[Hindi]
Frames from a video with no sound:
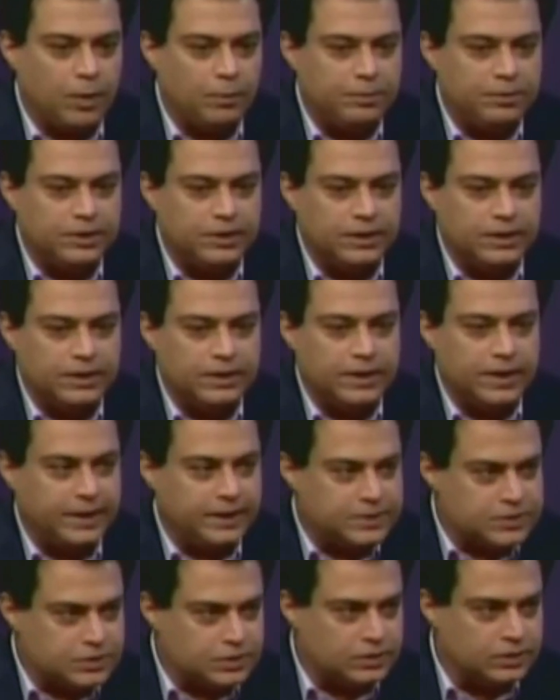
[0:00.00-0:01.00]
प्रॉपर्टी की
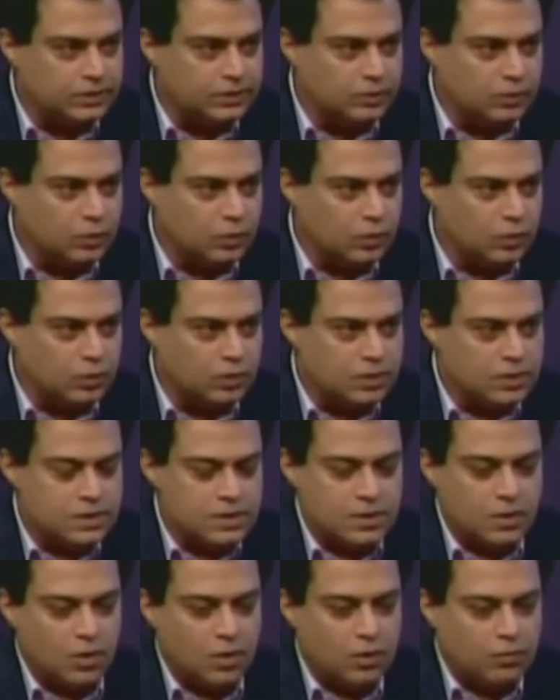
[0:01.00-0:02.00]
डायरेक्शन को
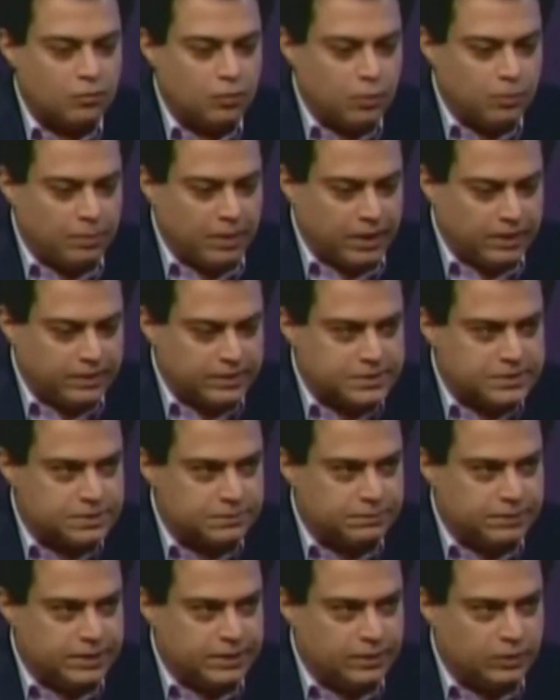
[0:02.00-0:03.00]
और वो
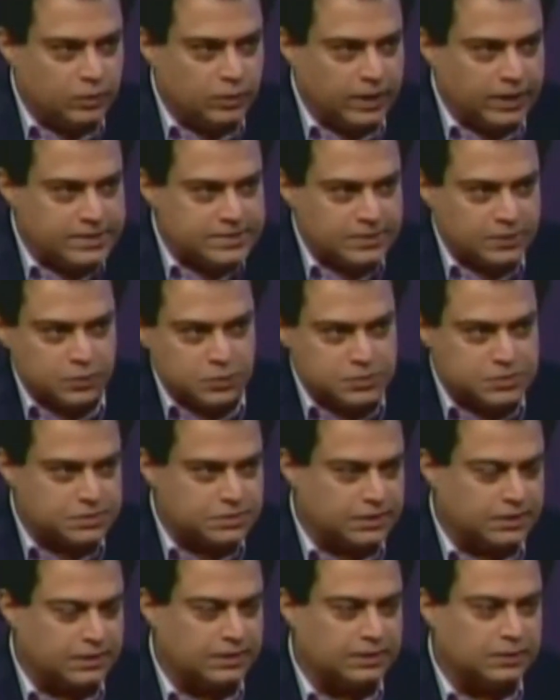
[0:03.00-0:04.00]
पार्टनरशिप डीड को ऐसे
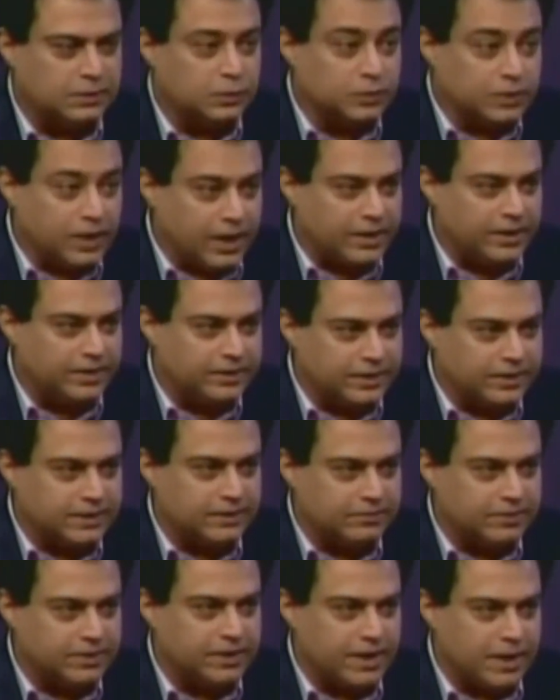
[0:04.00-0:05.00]
कुछ उदाहरण
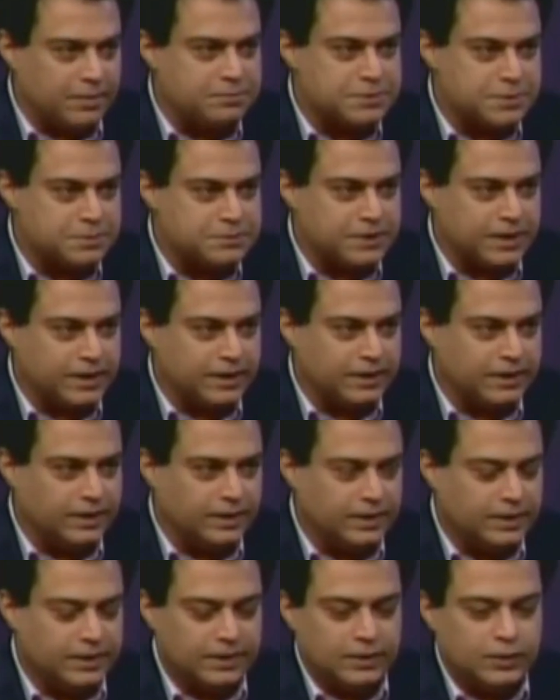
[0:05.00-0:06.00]
देते हुए अगर आप
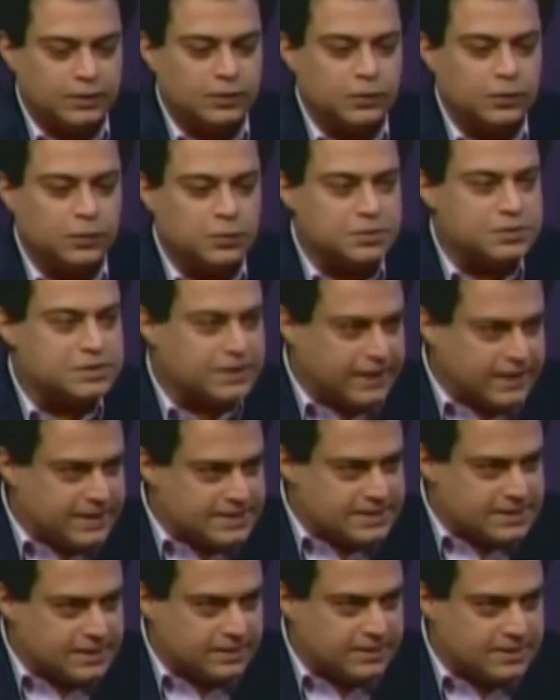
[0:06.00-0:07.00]
समझाएंगे तो कुछ
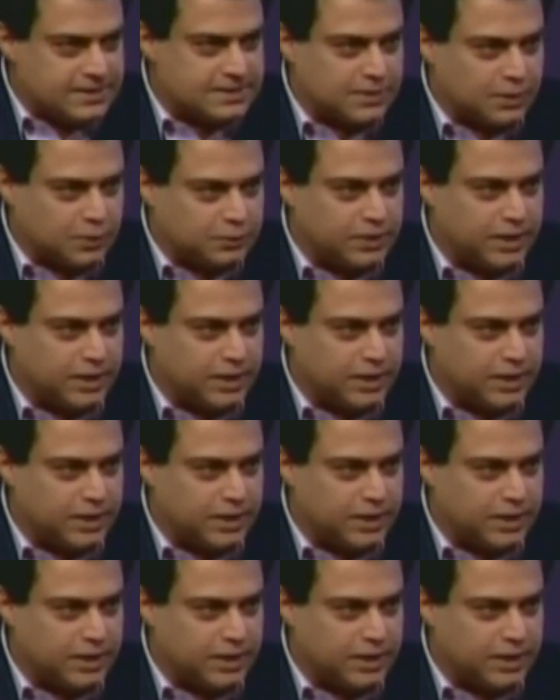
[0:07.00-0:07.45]
केस स्टडीज का